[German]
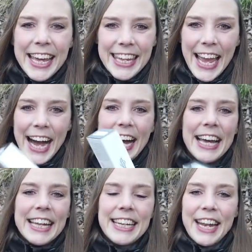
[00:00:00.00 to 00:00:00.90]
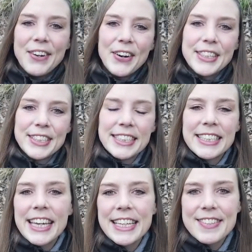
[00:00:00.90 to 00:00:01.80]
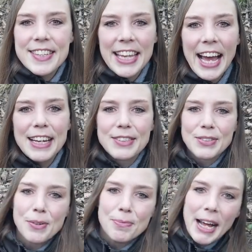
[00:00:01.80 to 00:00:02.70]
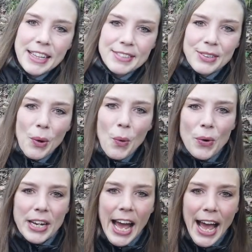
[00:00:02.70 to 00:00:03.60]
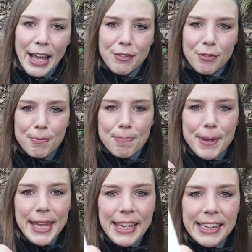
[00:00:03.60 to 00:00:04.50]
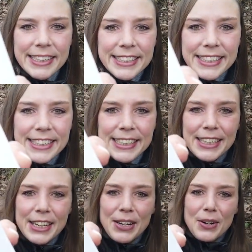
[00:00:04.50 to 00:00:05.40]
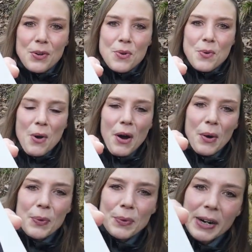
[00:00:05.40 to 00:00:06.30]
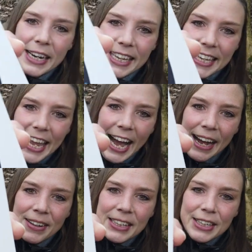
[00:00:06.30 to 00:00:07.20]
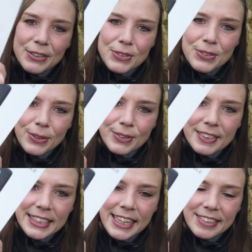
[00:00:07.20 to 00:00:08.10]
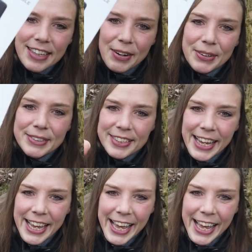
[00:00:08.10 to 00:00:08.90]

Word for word: Ja, denn heute dreht sich alles um das O-Knife Beagle. Woo! Ja, so sieht das aus.